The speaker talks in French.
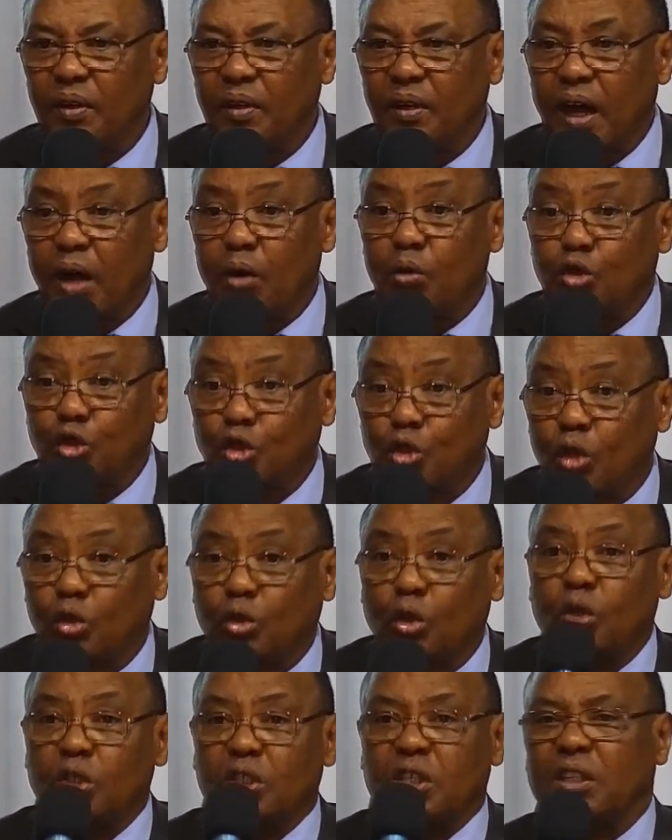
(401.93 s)
Quand nous
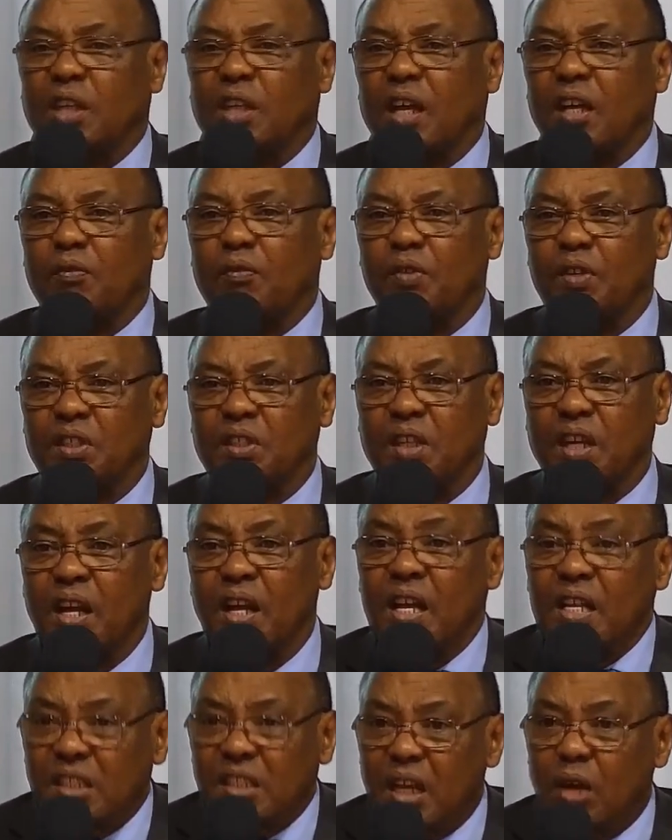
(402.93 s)
sortons de cet temps difficile,
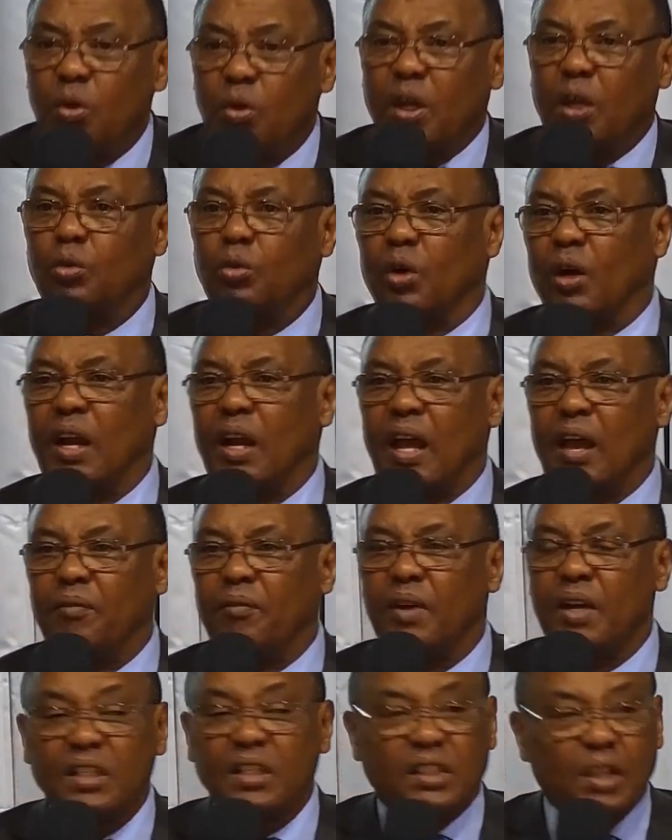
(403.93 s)
c'est lui qui nous relève,
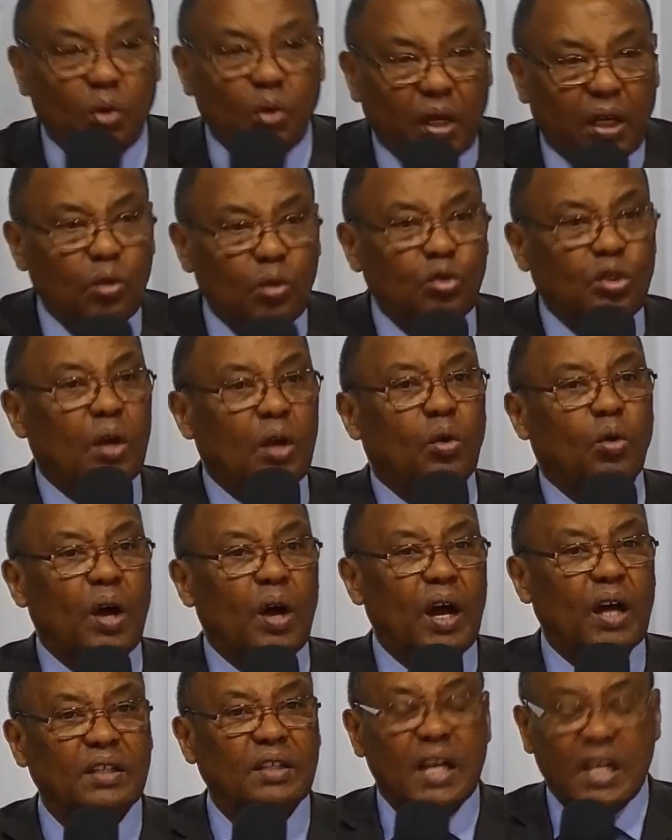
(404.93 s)
c'est lui qui nous
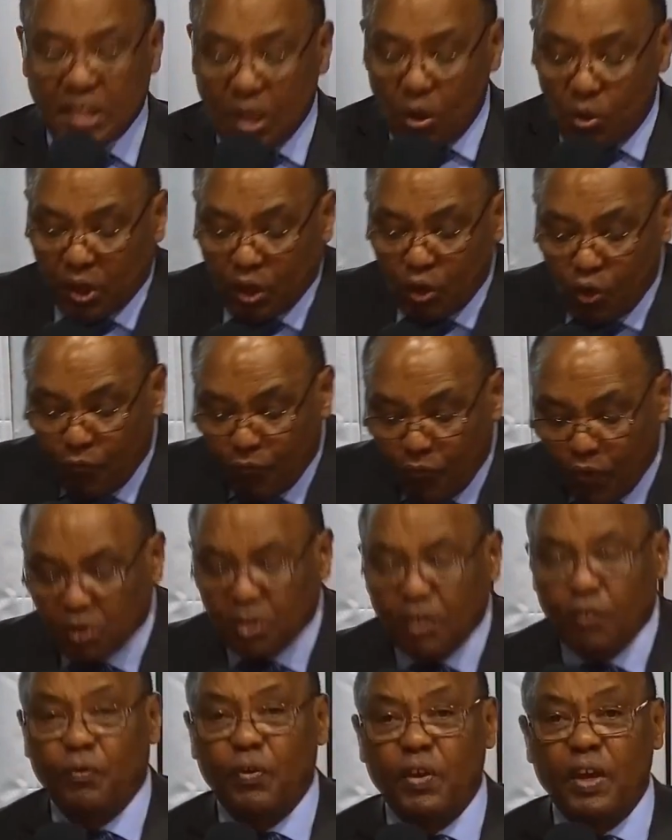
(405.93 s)
encourage, c'est lui qui nous
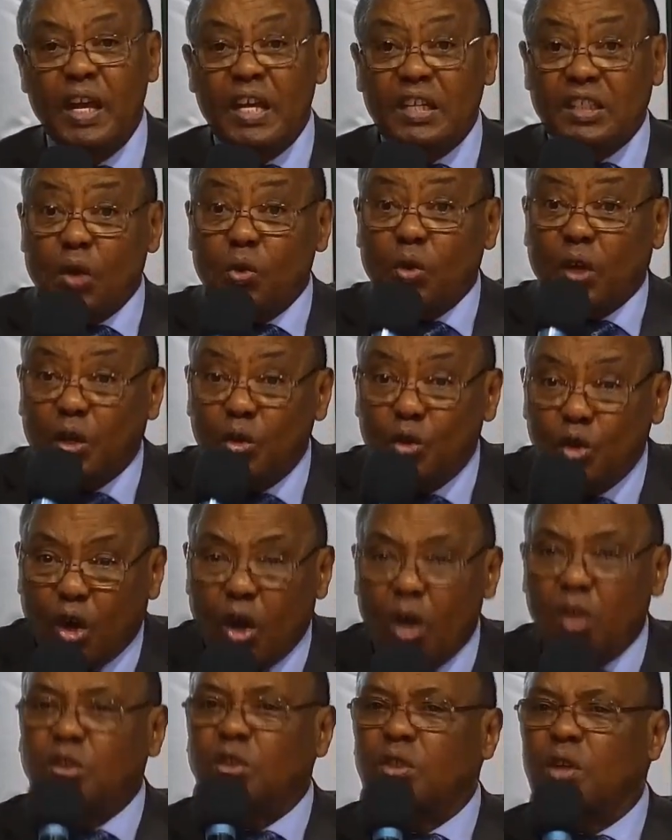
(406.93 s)
fortifie, c'est lui qui nous
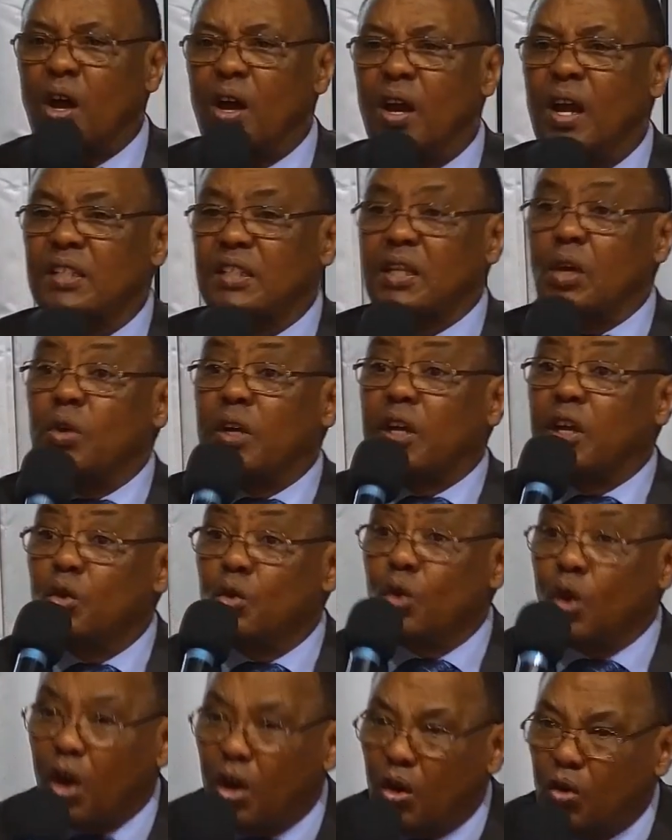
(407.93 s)
console, c'est lui qui
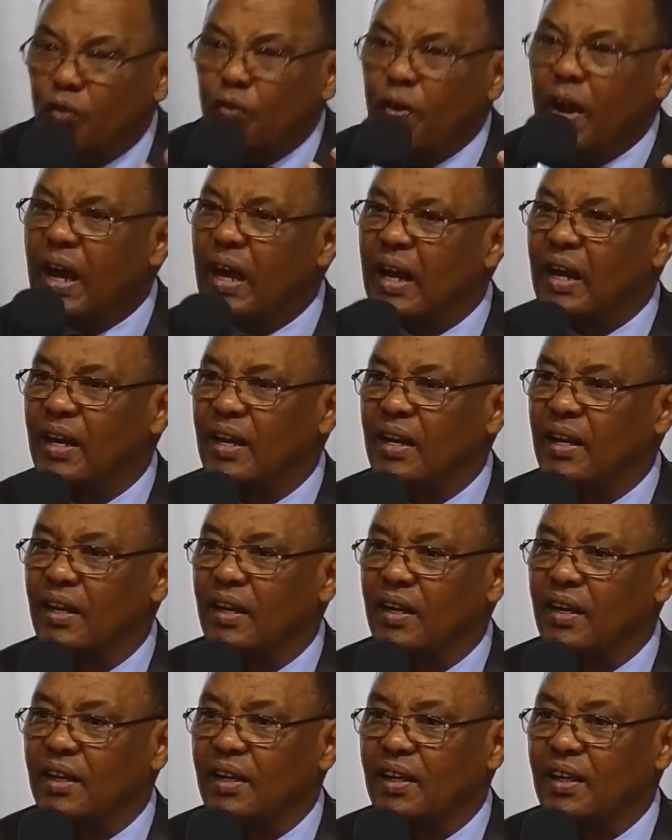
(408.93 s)
nous renouvelle.
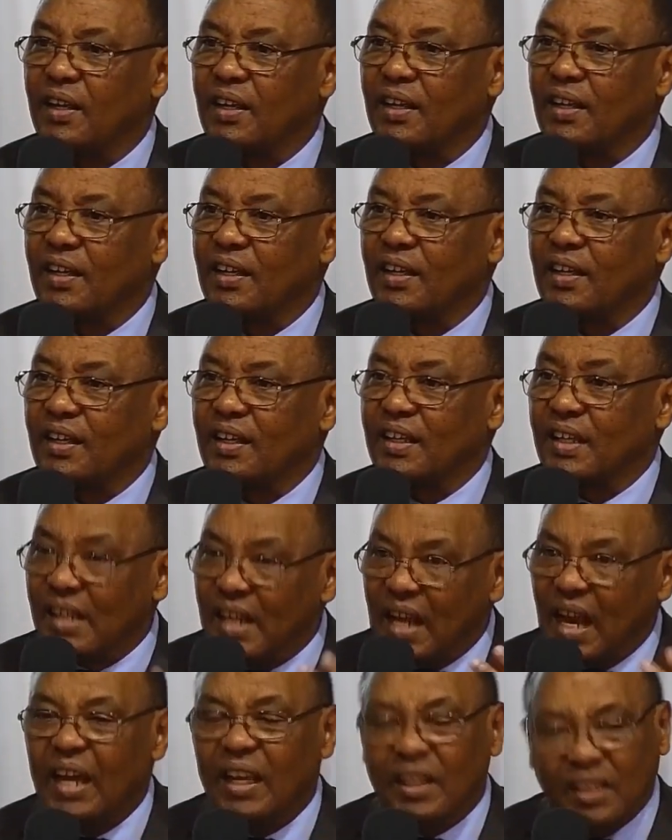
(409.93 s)
Il
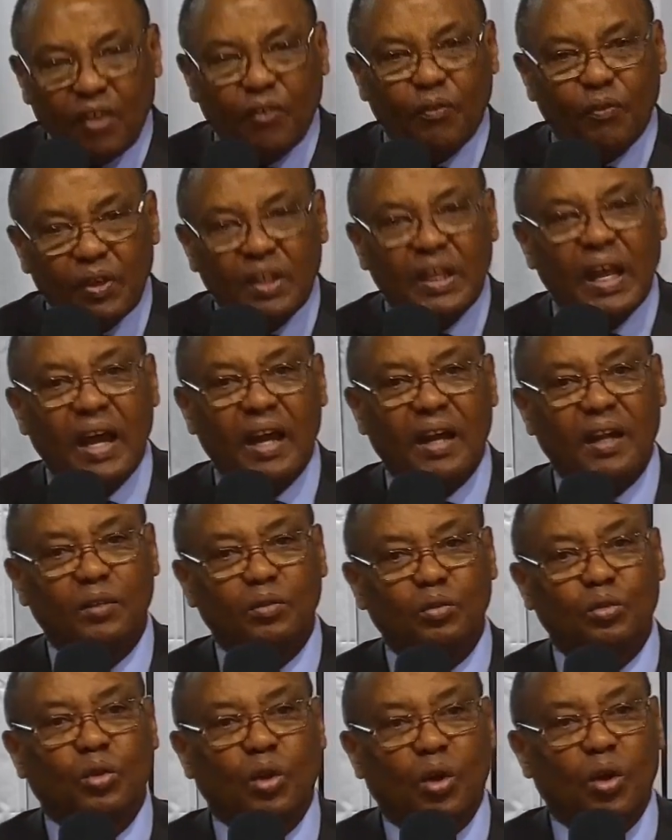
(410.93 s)
a été fidèle
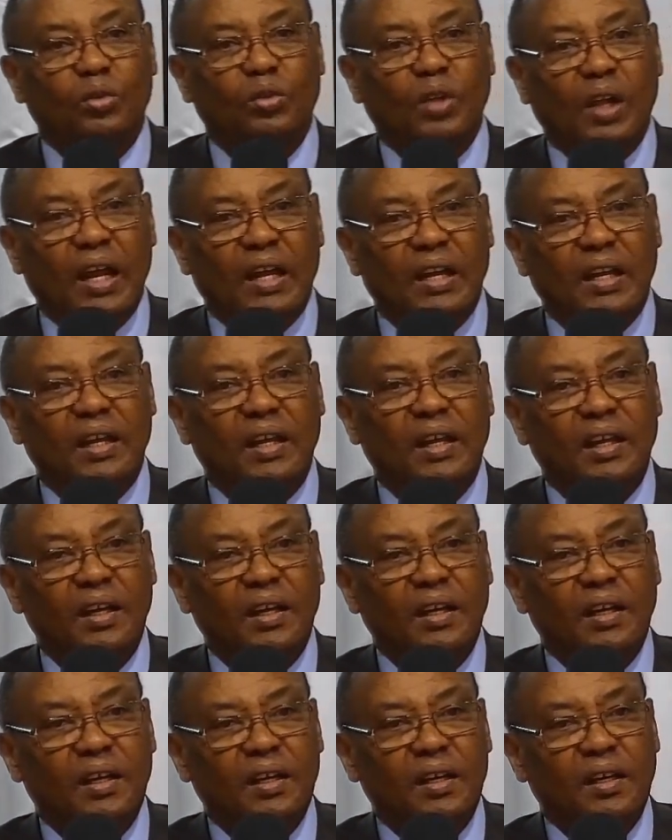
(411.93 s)
tout au long de l'année.
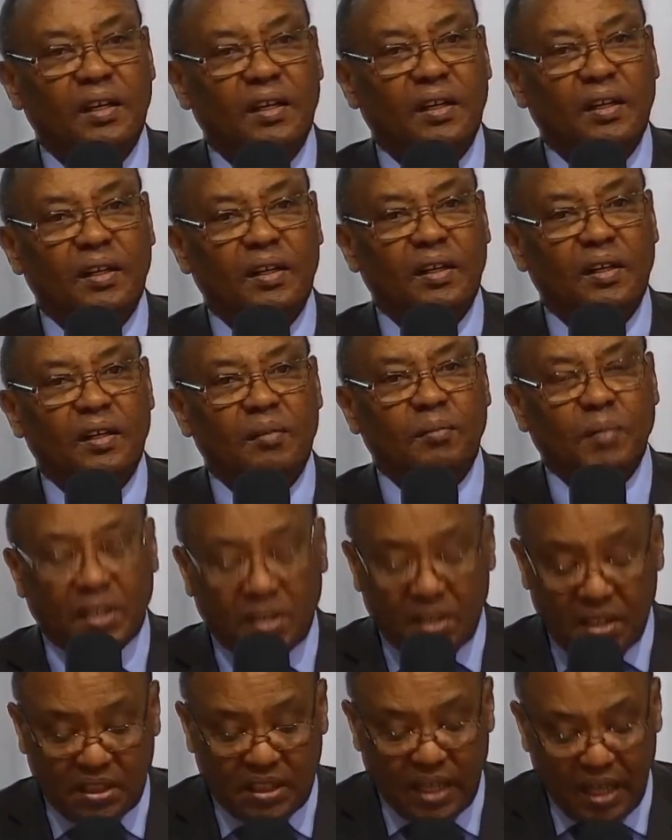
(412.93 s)

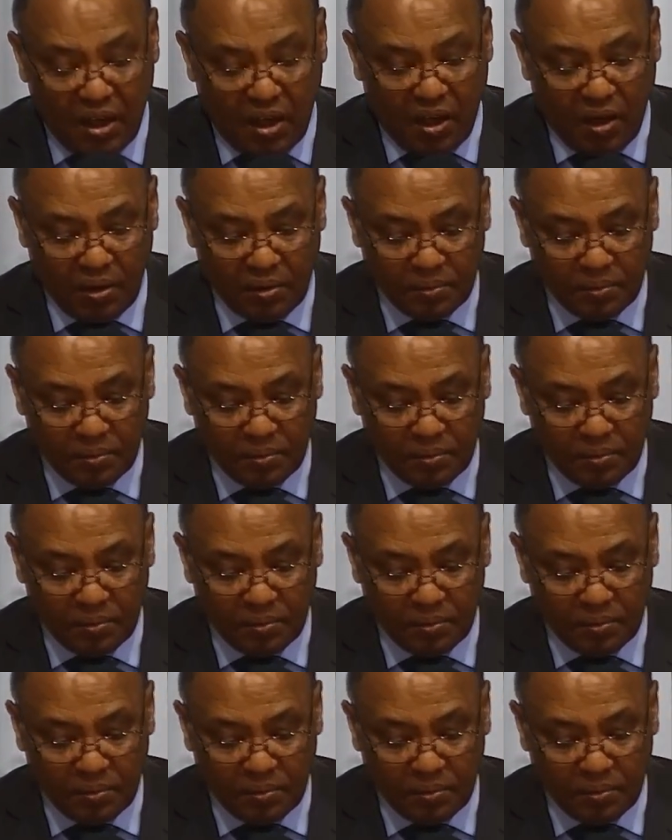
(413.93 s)
Merci Seigneur.